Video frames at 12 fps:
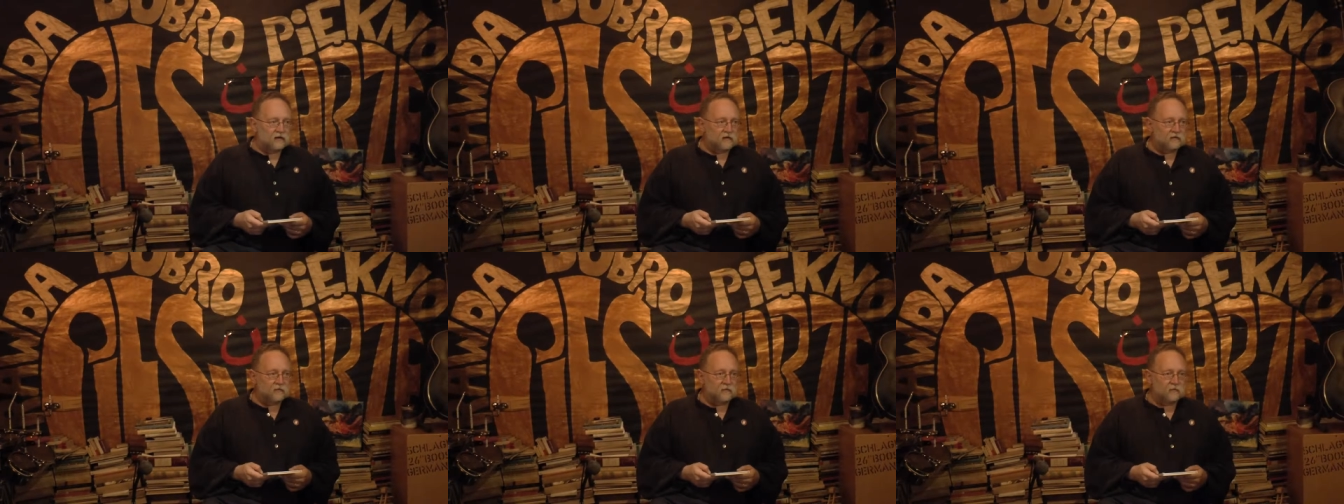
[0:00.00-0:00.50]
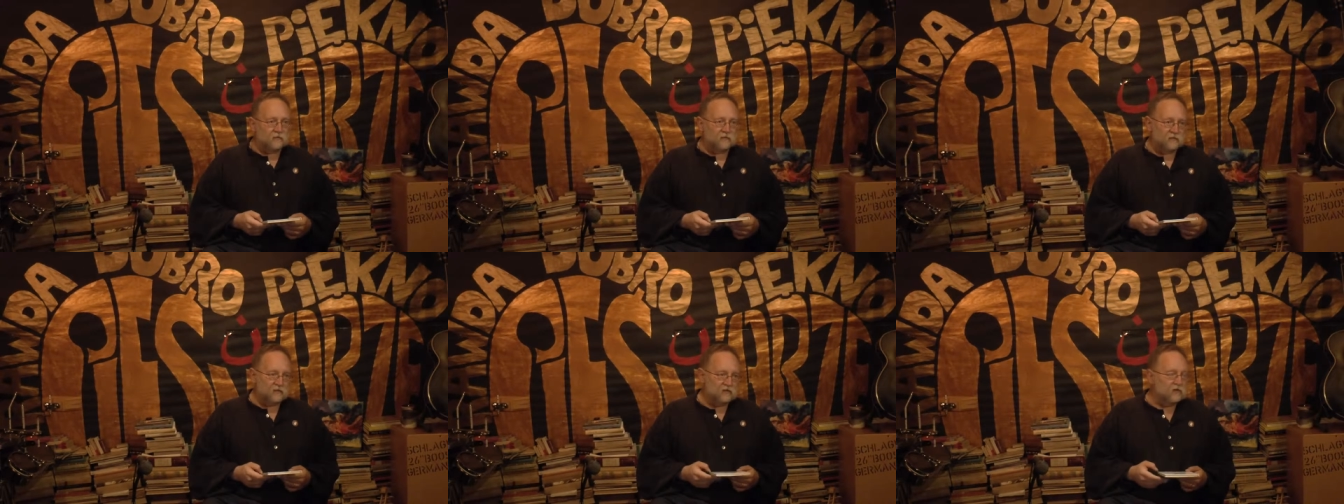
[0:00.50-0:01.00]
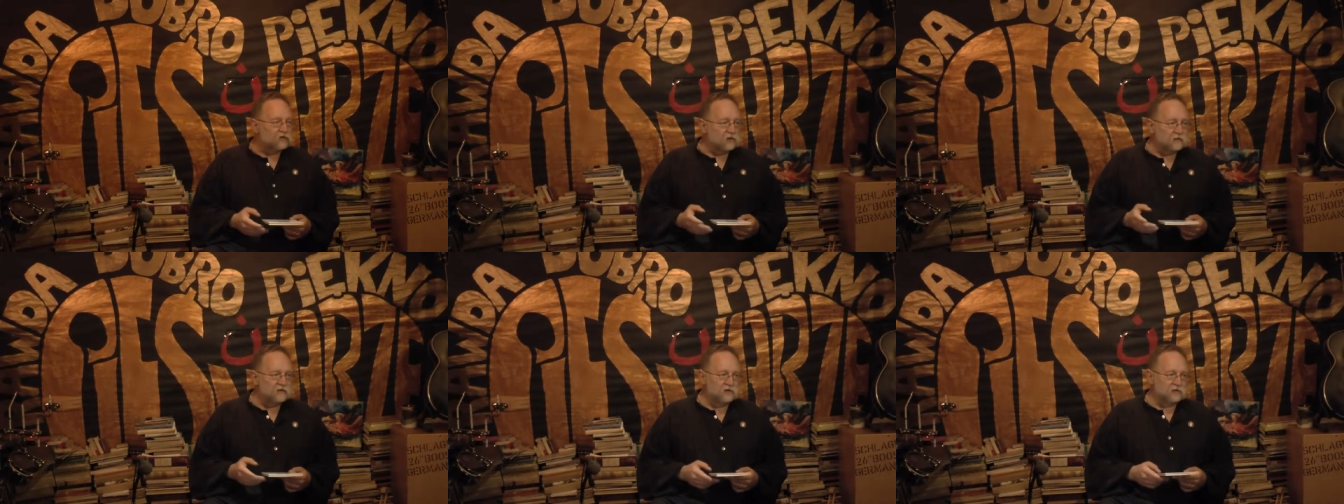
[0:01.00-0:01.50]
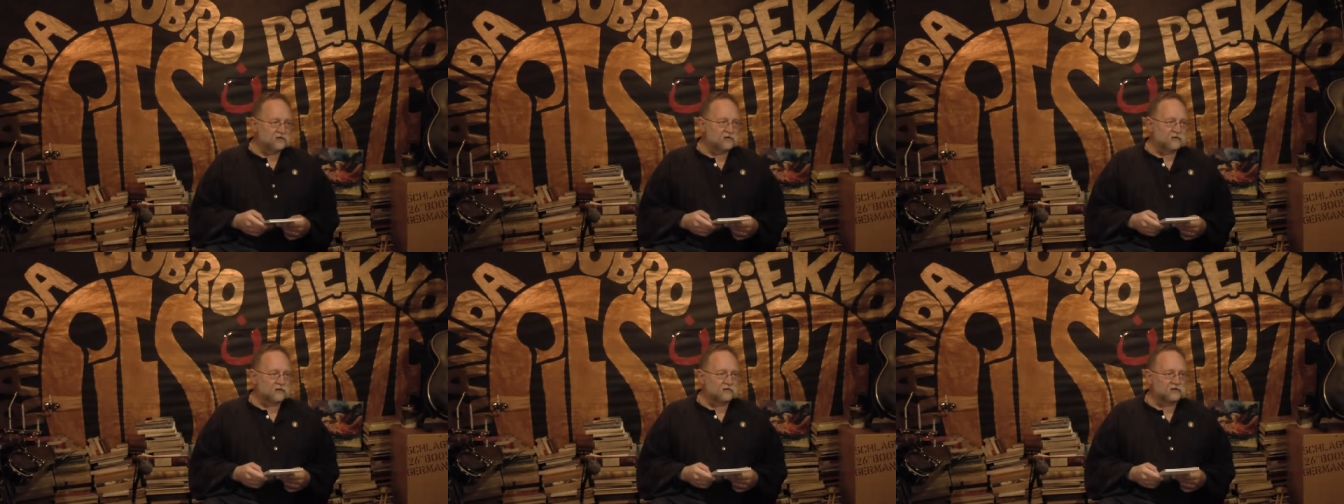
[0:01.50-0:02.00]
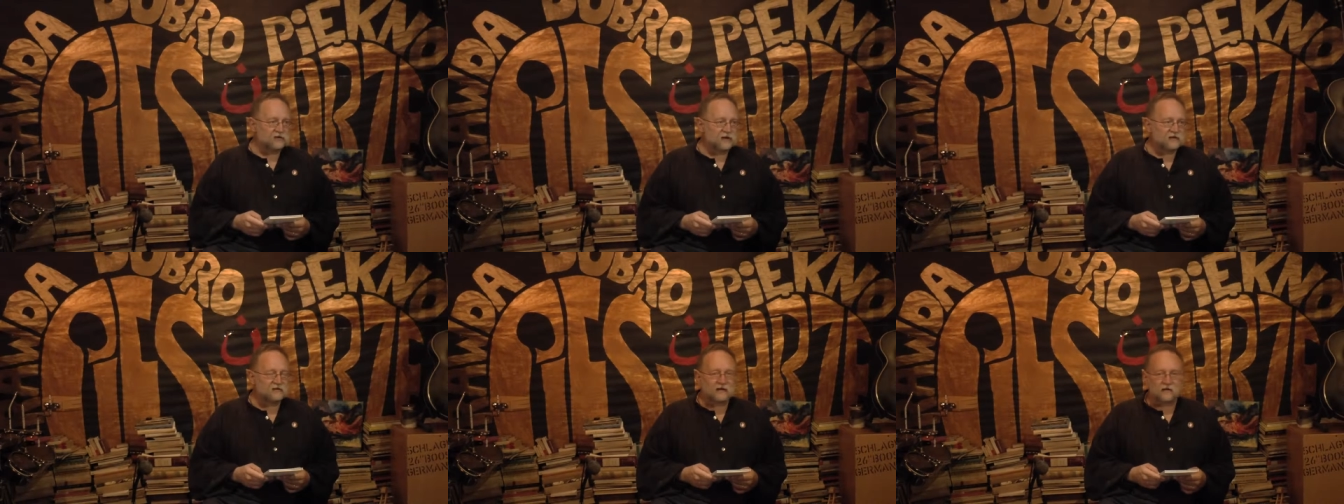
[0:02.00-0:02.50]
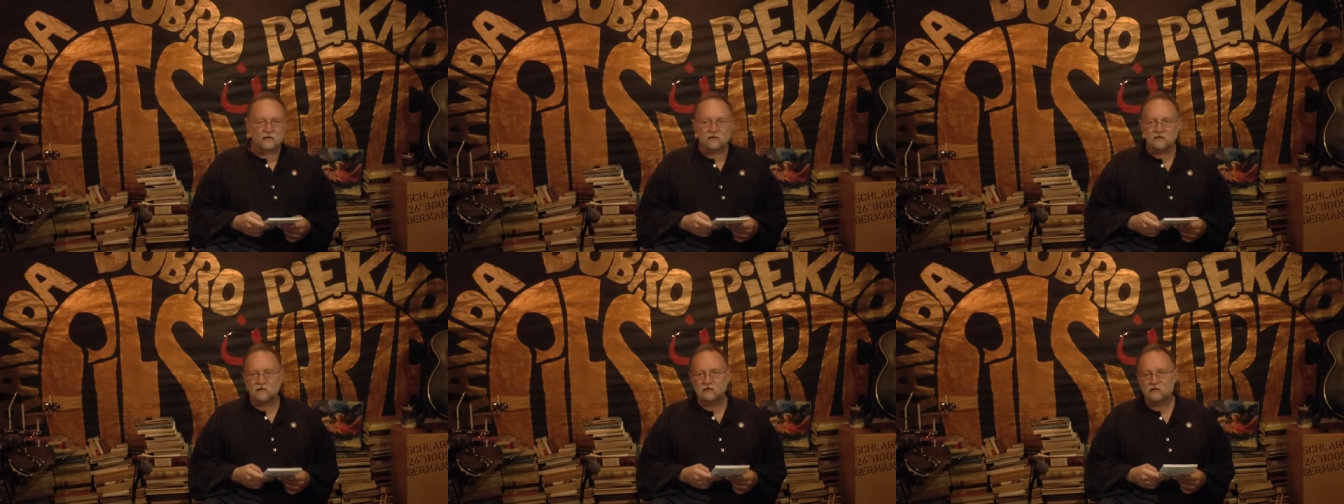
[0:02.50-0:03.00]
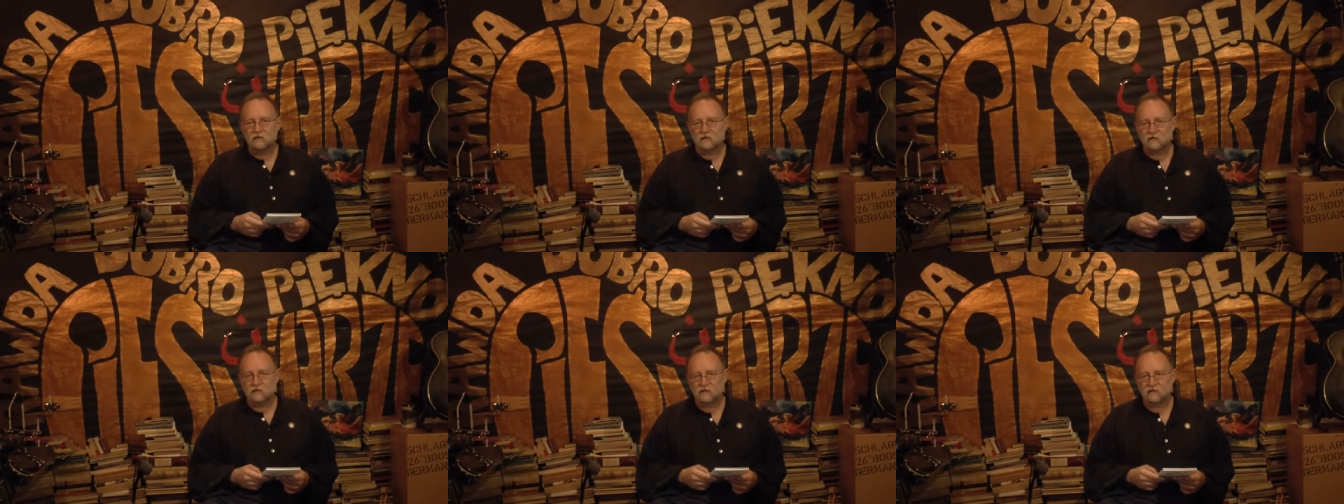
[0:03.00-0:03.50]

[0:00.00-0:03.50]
ym, świątobliwi ludzie wieku XIII y, e,